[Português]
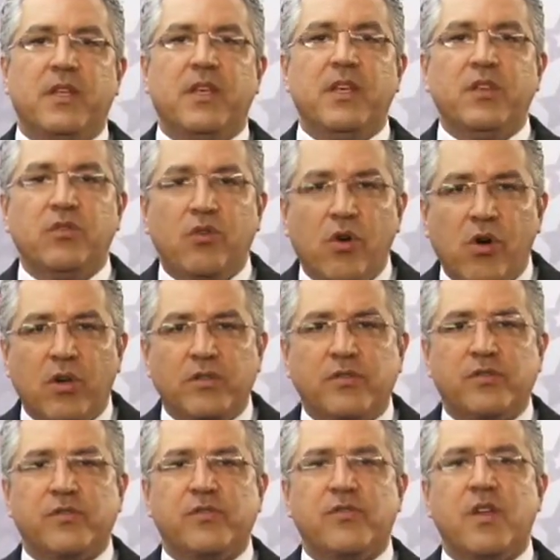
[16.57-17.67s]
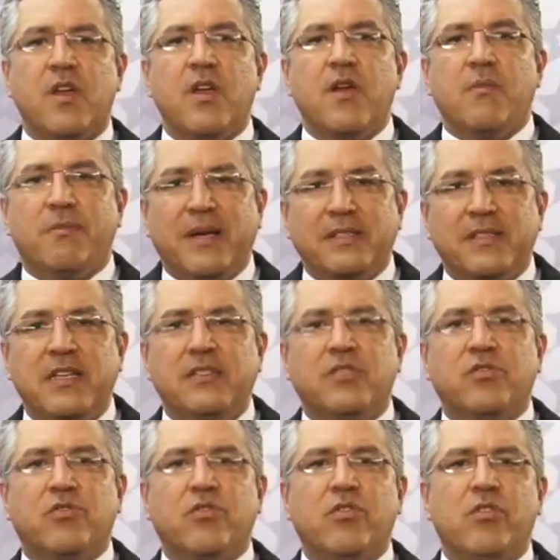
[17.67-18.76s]
idosos,
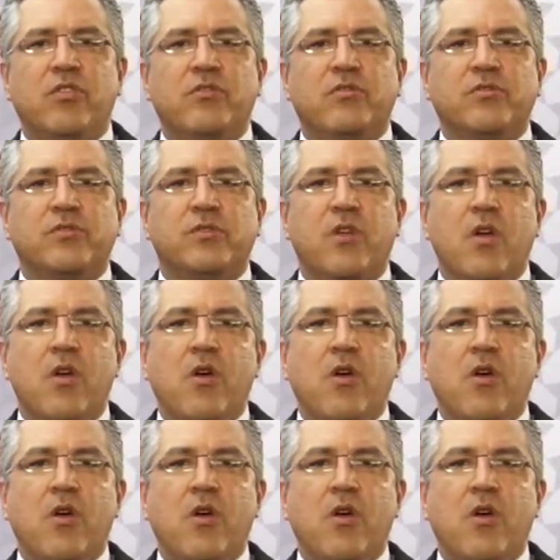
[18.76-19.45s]
pacientes crônicos